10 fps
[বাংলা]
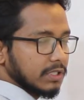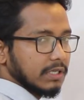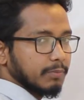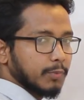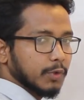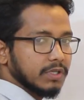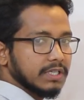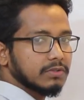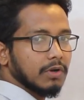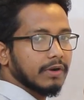হচ্ছে কি
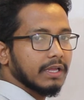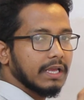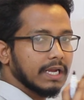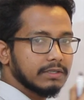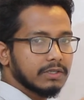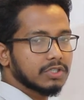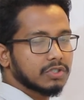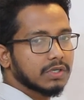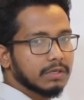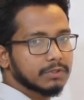প্রতিটা স্লটে একটি করে
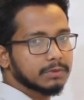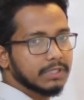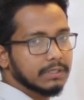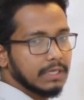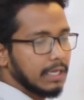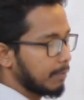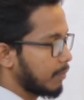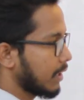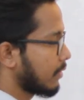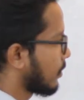সংখ্যা বসবে
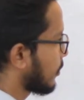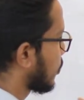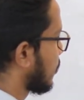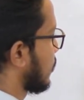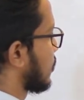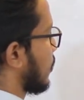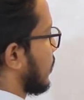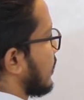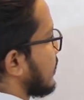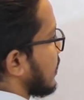বাকিগুলো পরবর্তী
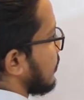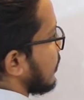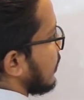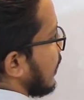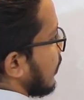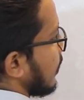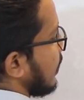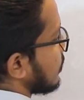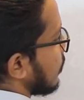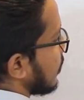স্লটে গিয়ে যাবে এখন
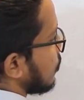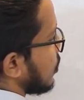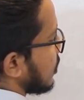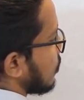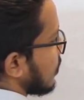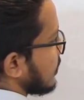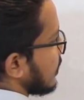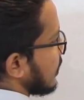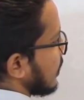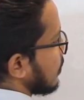এই স্লটে দুইটা সংখ্যা আছে
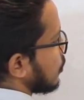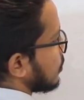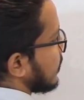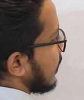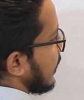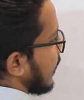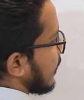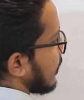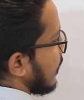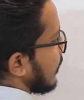এখান থেকে বসবে
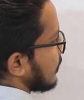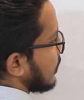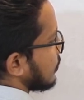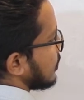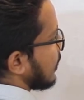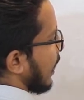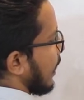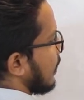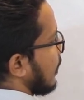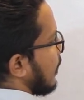একটা সেটা হচ্ছে
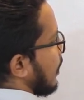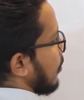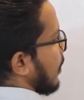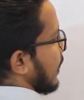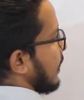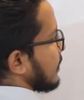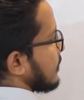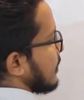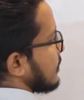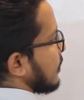নাইন বাকি
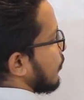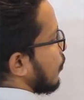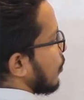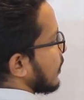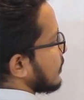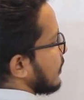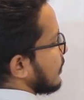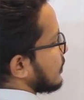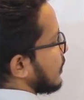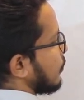আছে যে ফোর আছে
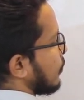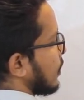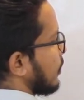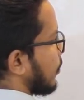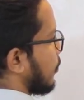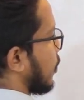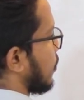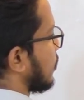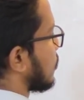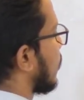সেই ফোরটা পরবর্তী